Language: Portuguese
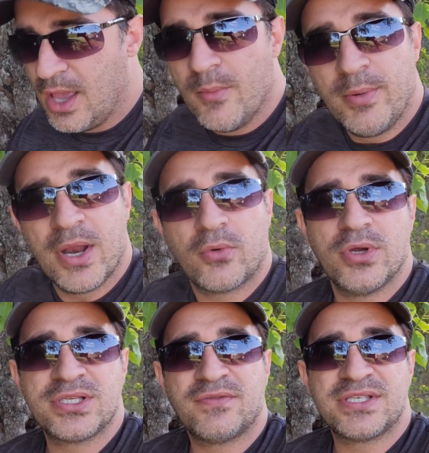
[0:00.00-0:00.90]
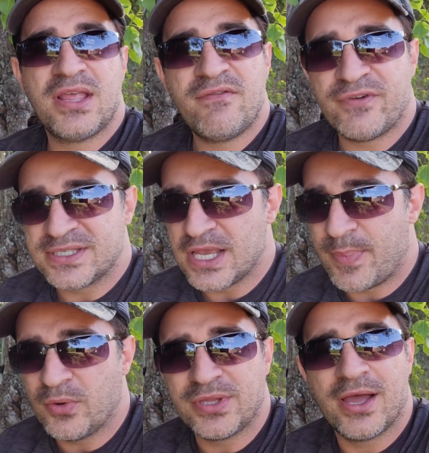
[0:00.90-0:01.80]
primeira coisa que você deve fazer é
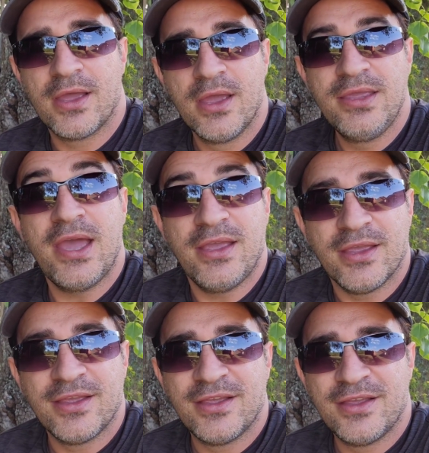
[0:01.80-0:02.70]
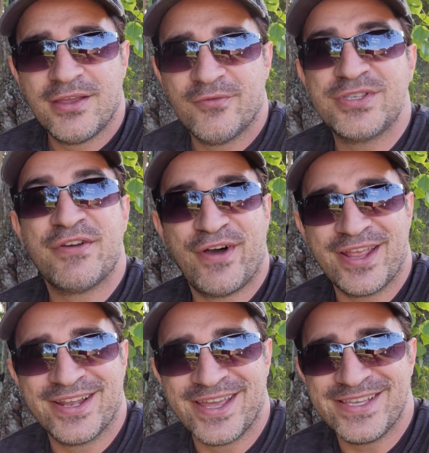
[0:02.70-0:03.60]
perguntar: e aí, você fala
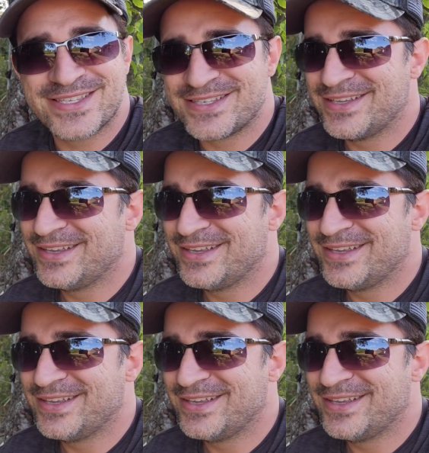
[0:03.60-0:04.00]
inglês?